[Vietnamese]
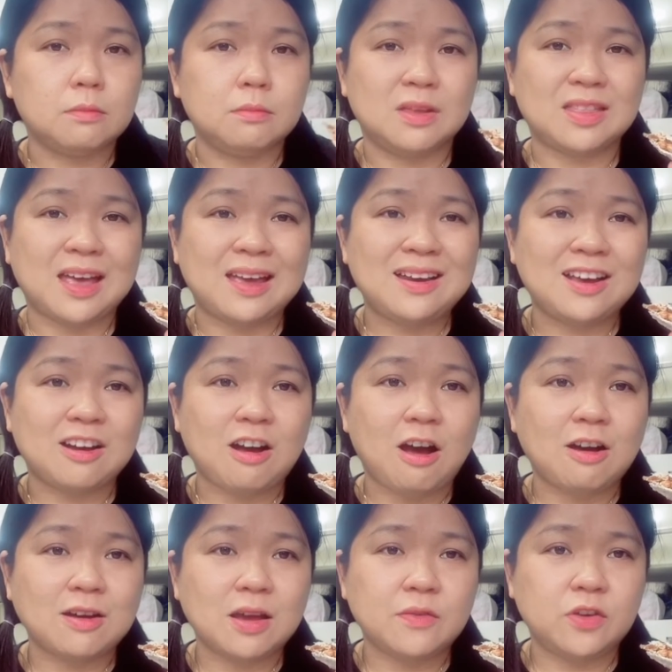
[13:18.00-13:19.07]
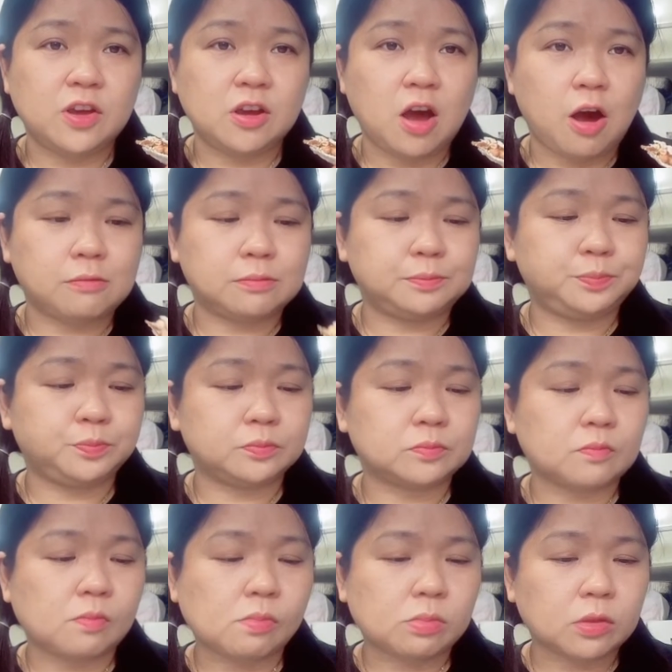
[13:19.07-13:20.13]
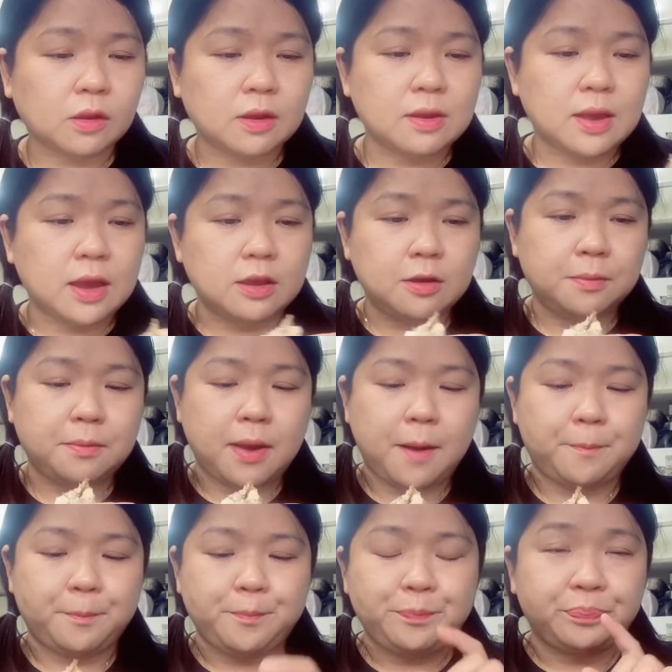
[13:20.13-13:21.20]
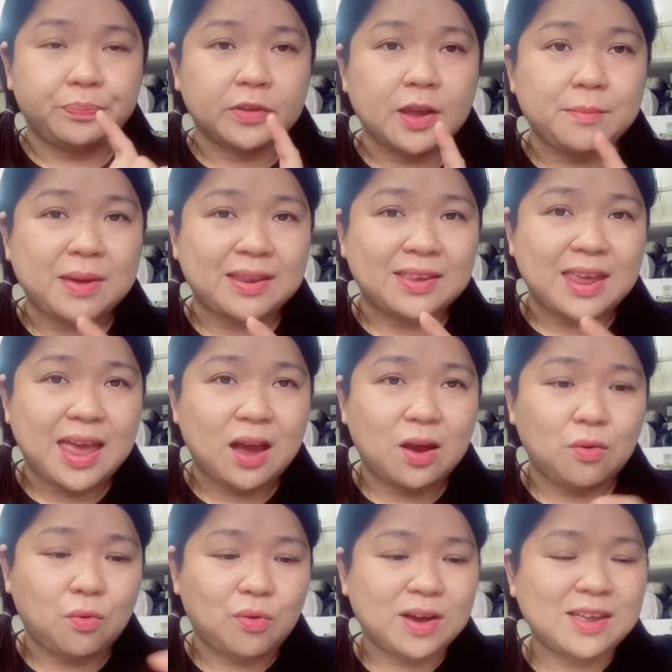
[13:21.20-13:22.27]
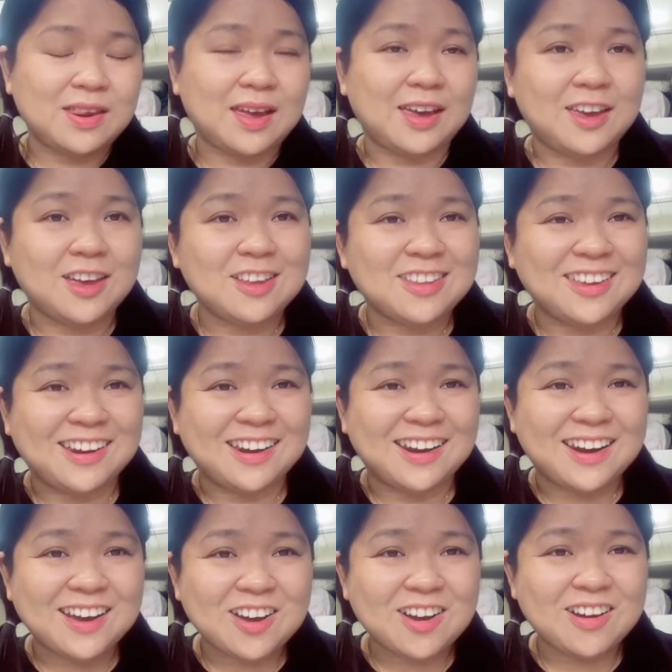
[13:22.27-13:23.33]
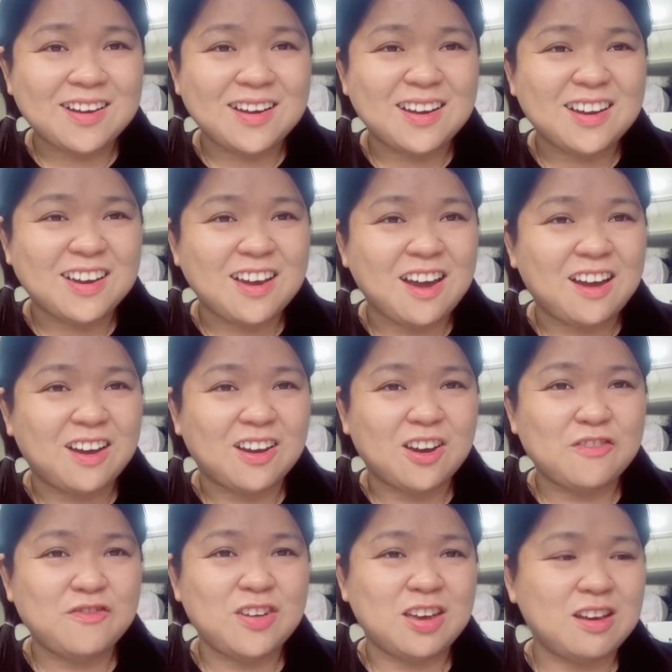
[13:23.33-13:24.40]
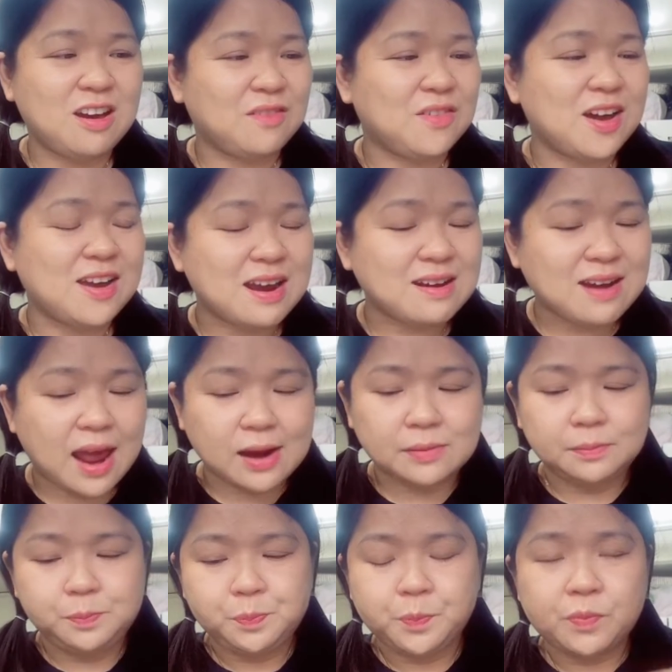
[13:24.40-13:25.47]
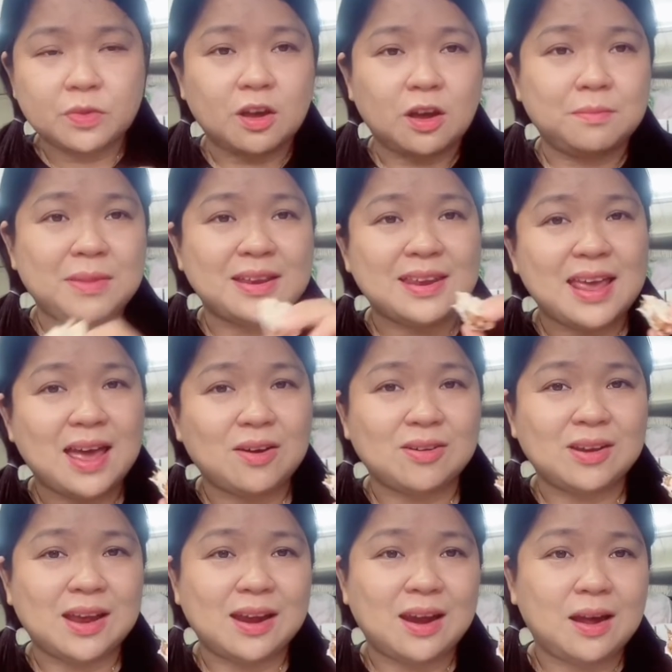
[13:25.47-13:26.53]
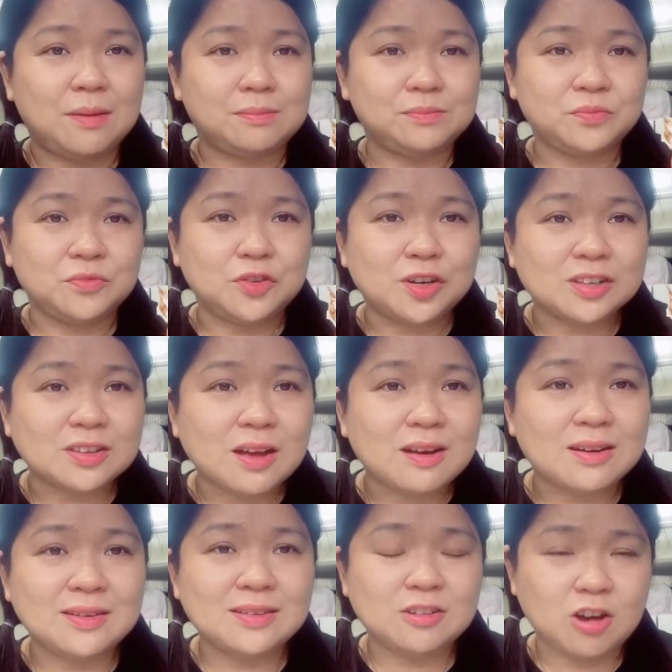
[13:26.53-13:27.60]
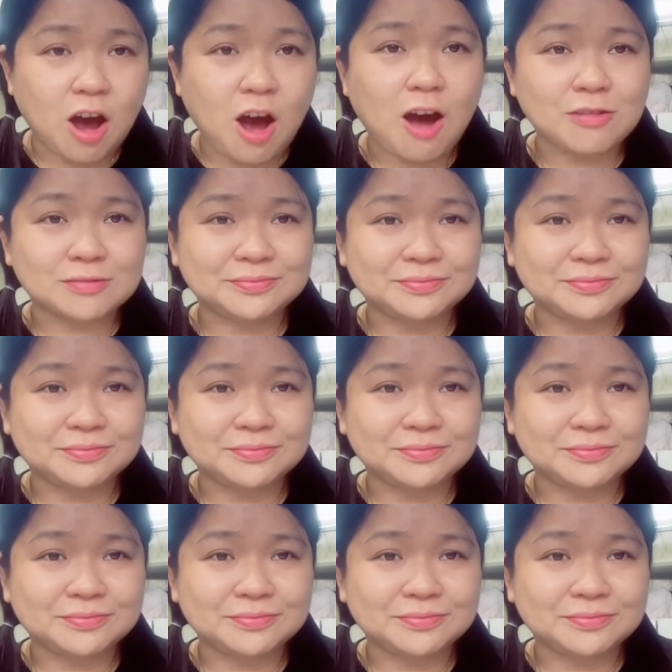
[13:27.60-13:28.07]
mình thấy là có cái vị ngọt cái này nhưng mà cái mạch nha của cái này á, thì là nó có gừng có vị gừng và hơi đắng đắng rồi mạch nha con này làm vừa tới ngọt